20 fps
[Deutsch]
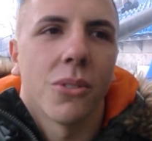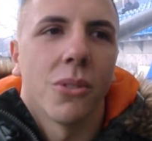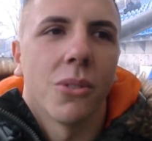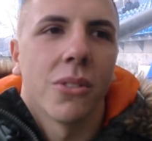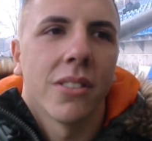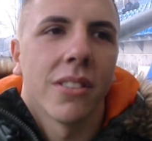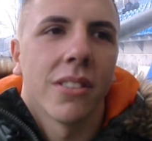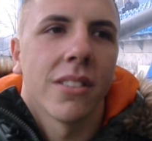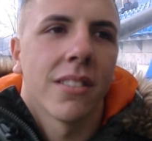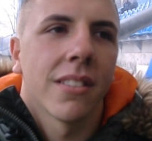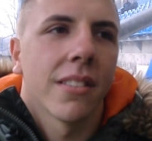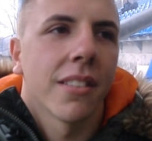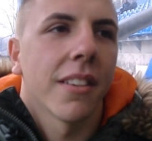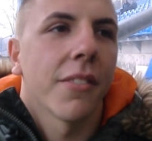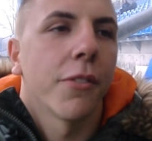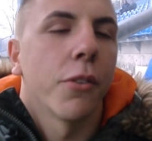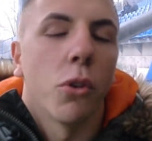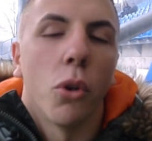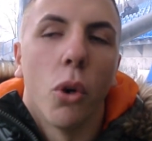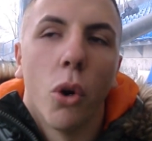Und es
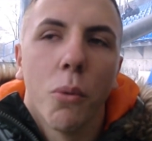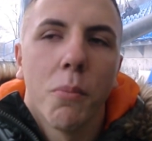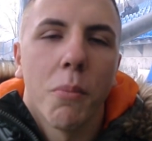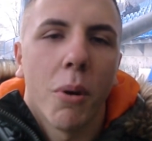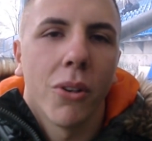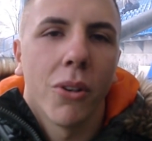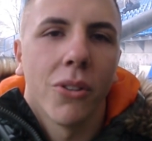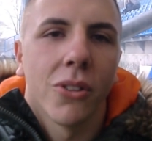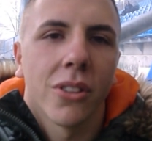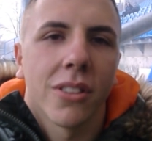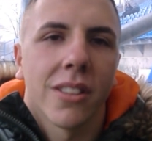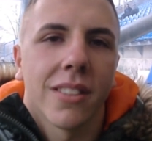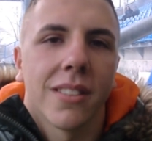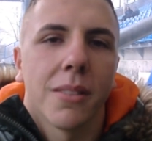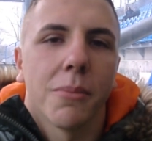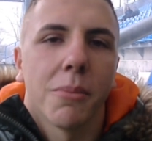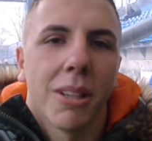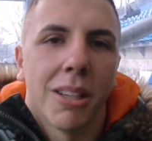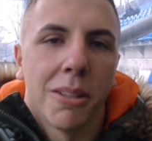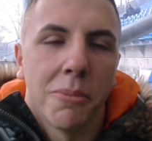ist von oben auch noch, das
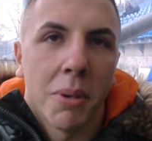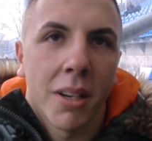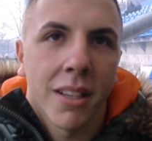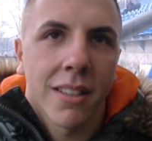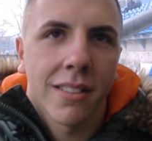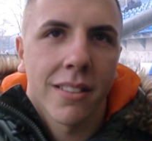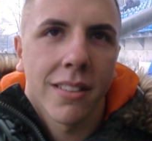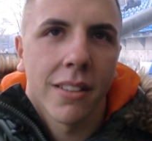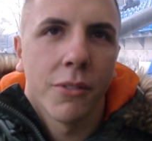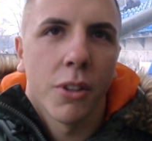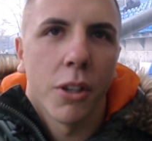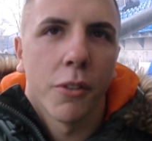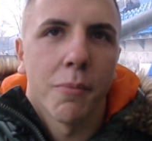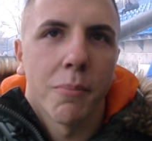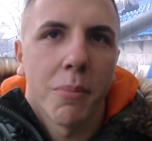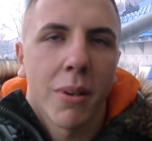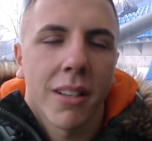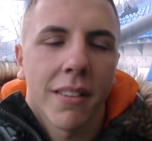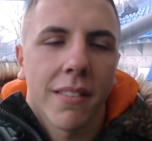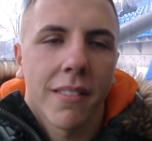sieht man immer anders wie auf dem
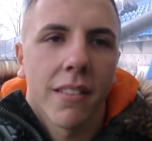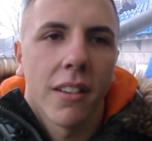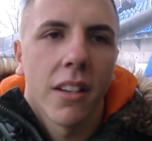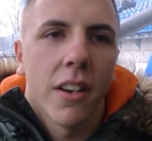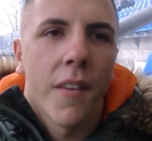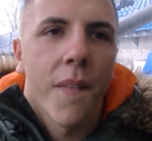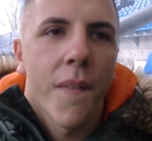Platz.